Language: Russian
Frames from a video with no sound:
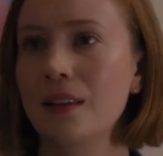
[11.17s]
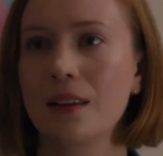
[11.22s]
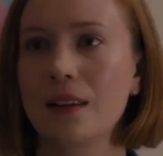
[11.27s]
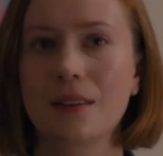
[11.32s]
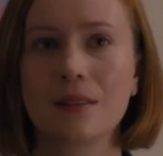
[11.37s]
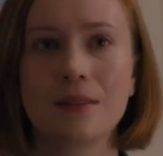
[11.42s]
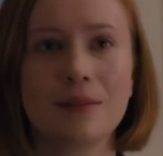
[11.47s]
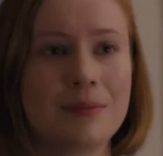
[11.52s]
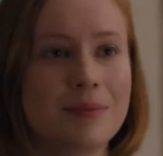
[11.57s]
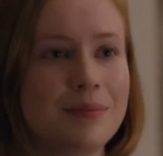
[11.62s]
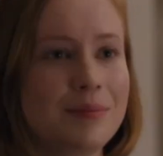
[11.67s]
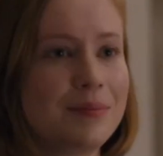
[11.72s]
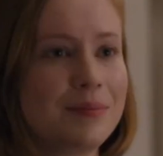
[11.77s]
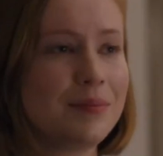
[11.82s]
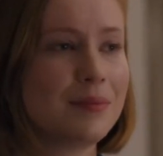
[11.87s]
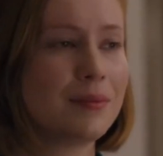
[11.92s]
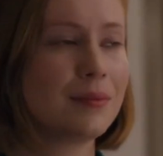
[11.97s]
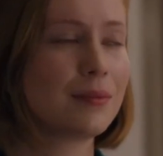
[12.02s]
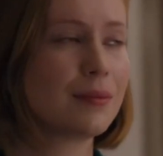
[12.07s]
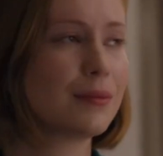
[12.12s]
Она
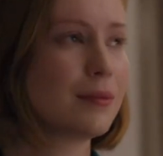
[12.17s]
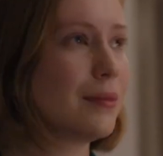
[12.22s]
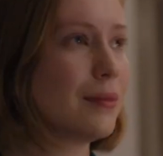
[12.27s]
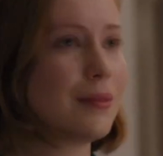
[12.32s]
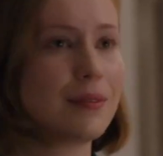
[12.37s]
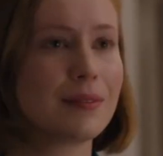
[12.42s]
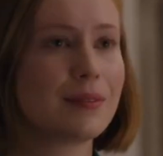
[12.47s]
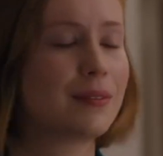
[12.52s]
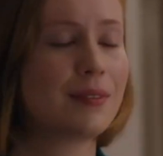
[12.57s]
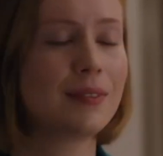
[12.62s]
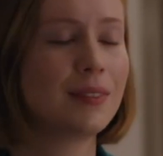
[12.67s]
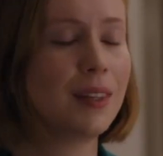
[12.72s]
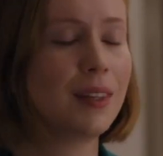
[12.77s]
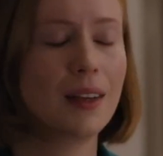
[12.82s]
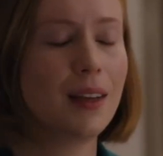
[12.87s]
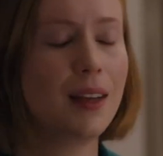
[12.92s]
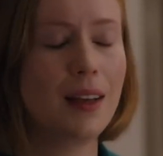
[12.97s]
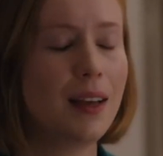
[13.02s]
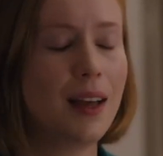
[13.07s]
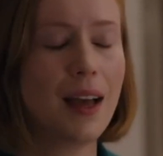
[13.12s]
ударила тебя, подала на
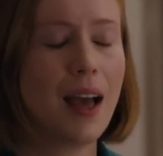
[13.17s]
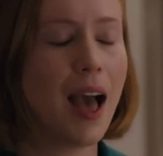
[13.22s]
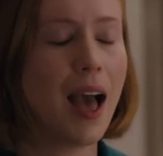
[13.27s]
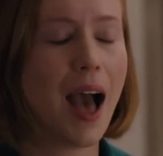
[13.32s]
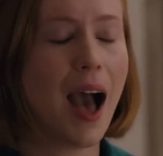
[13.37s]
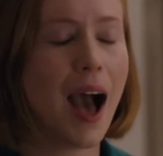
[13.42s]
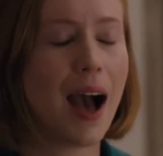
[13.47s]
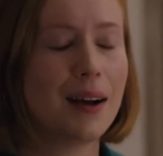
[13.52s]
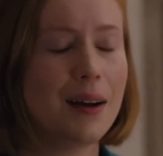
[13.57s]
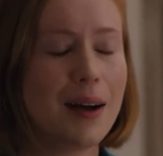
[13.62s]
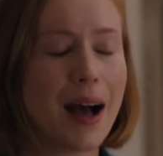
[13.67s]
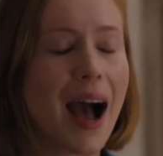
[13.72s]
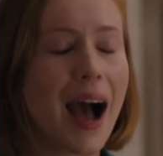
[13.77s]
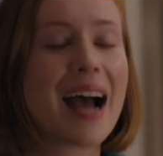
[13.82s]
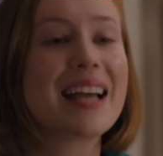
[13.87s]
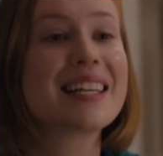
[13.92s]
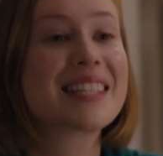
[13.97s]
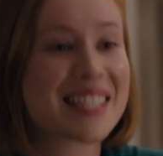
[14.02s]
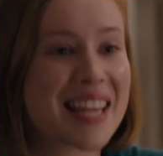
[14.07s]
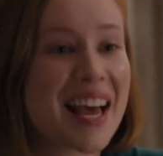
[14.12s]
тебя в суд. Ты
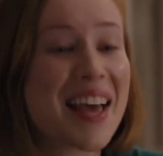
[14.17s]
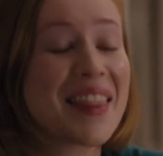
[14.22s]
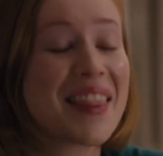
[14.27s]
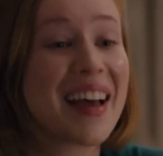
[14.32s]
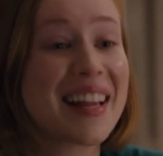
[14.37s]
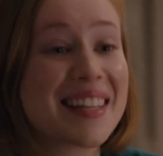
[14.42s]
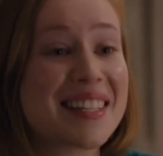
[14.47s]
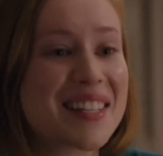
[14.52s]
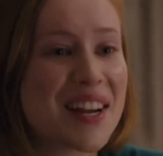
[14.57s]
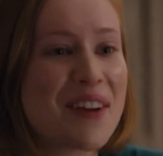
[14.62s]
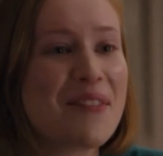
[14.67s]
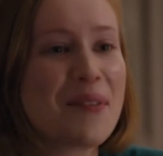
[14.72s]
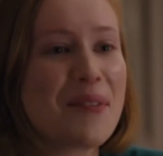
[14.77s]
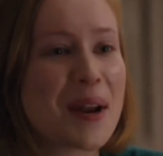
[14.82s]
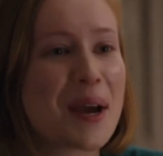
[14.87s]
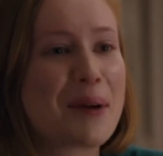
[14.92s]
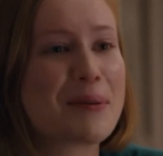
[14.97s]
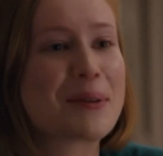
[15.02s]
считал ее токсичной.